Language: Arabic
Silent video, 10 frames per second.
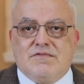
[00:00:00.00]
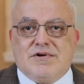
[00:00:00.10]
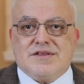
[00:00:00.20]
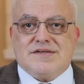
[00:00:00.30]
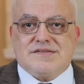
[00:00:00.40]

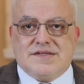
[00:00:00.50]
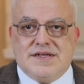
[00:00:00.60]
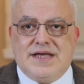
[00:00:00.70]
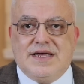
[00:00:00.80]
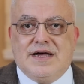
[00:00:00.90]

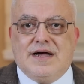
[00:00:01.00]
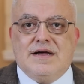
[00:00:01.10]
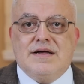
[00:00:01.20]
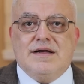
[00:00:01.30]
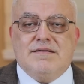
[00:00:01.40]
وتصنيع
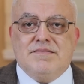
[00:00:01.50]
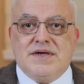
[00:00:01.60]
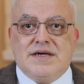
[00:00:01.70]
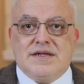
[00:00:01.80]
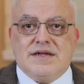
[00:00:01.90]

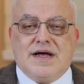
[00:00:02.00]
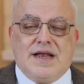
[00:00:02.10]
مين